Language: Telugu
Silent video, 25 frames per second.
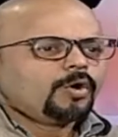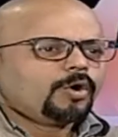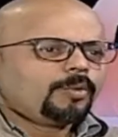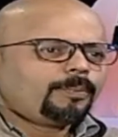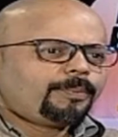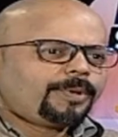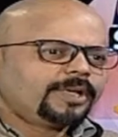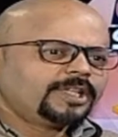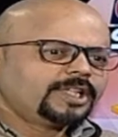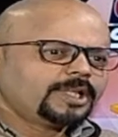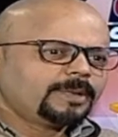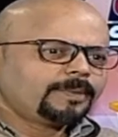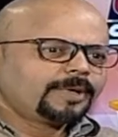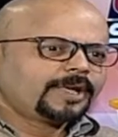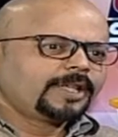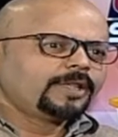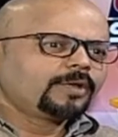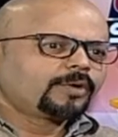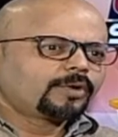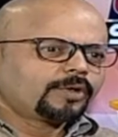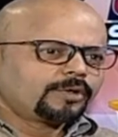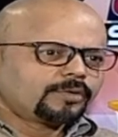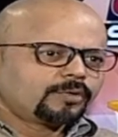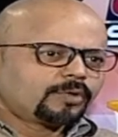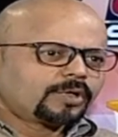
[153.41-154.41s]
ఒప్పందం అనేది
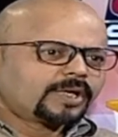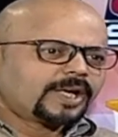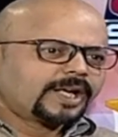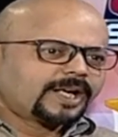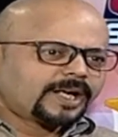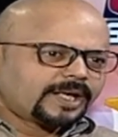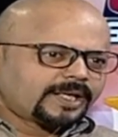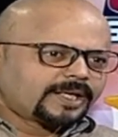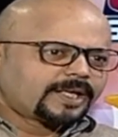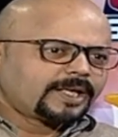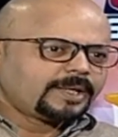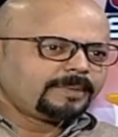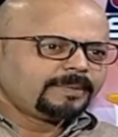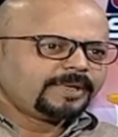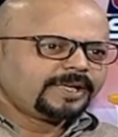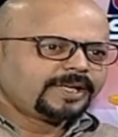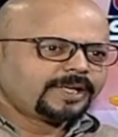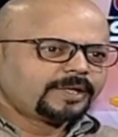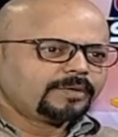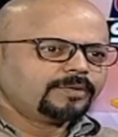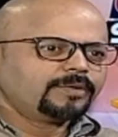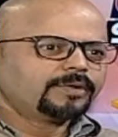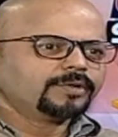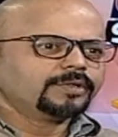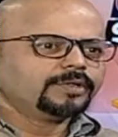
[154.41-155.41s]
ఒకటి ఒక అగ్రిమెంట్
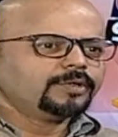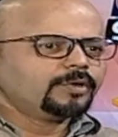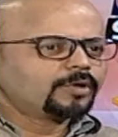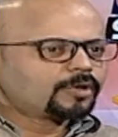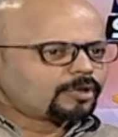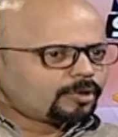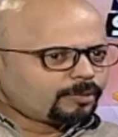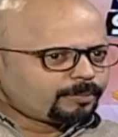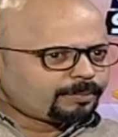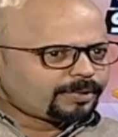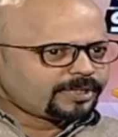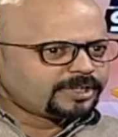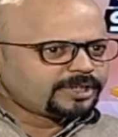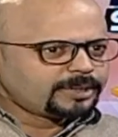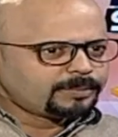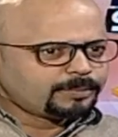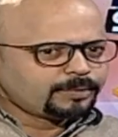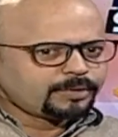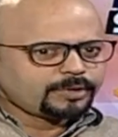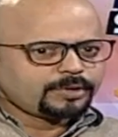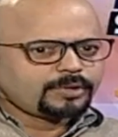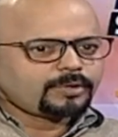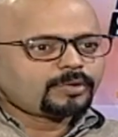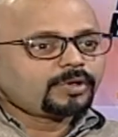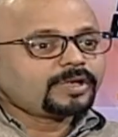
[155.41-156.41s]
అని ఉంటుంది ఒక ఒప్పందం
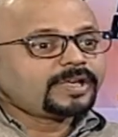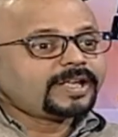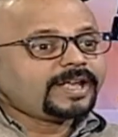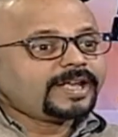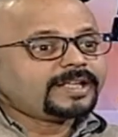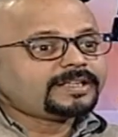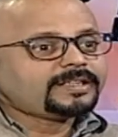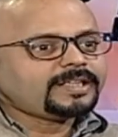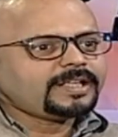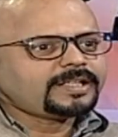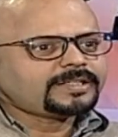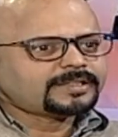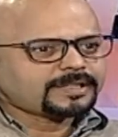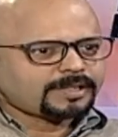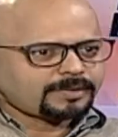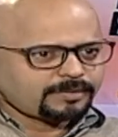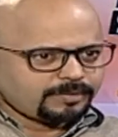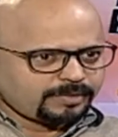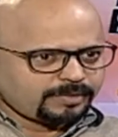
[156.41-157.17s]
ఉంటుంది కొన్ని ఎథిక్స్ అని